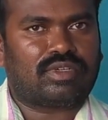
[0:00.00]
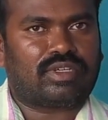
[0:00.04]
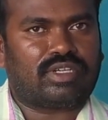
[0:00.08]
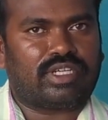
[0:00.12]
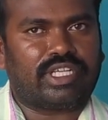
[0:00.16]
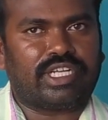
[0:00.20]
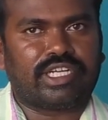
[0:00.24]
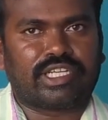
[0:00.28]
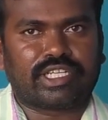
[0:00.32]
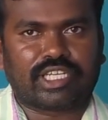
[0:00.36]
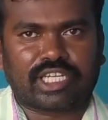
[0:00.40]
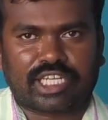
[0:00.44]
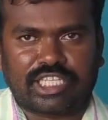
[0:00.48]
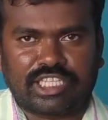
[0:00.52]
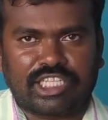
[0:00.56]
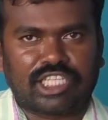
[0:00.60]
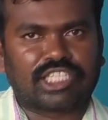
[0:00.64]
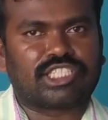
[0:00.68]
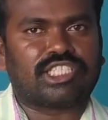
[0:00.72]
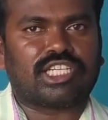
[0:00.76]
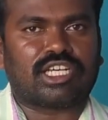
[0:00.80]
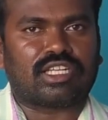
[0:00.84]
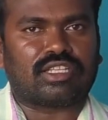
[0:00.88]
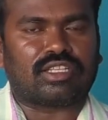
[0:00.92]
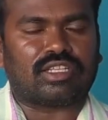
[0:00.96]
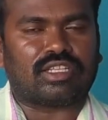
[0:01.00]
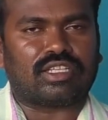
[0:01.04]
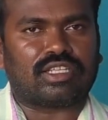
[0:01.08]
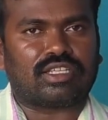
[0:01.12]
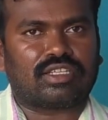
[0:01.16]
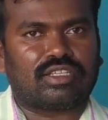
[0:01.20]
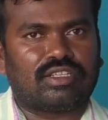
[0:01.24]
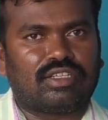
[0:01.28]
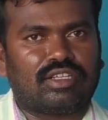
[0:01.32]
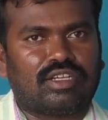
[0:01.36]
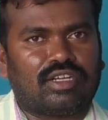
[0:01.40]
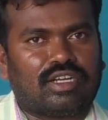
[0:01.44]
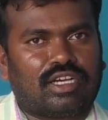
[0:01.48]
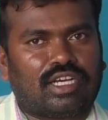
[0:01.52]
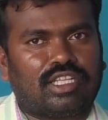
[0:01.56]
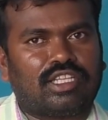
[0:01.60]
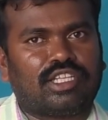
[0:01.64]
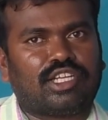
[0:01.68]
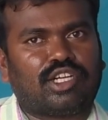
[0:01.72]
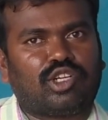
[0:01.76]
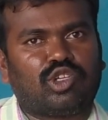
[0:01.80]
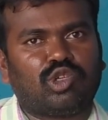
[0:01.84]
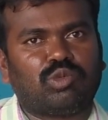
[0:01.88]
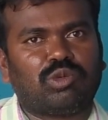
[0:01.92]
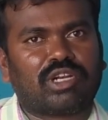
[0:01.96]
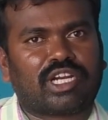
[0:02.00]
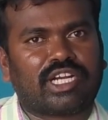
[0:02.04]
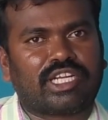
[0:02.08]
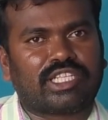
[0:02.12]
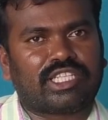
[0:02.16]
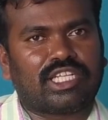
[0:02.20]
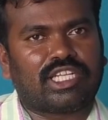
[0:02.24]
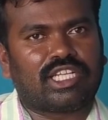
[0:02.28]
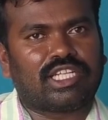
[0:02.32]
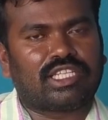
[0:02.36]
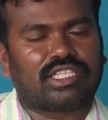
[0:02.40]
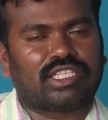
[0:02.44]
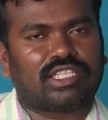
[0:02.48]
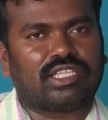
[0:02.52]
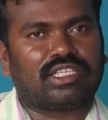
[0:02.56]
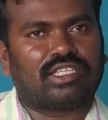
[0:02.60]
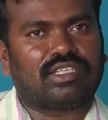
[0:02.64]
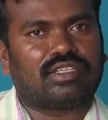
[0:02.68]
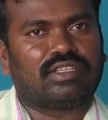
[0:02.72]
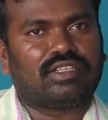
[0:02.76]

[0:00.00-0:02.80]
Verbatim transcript: డైరెక్ట్గా కిందకు చేరుతుంది అదే డూప్లికేట్ తేనె అయితే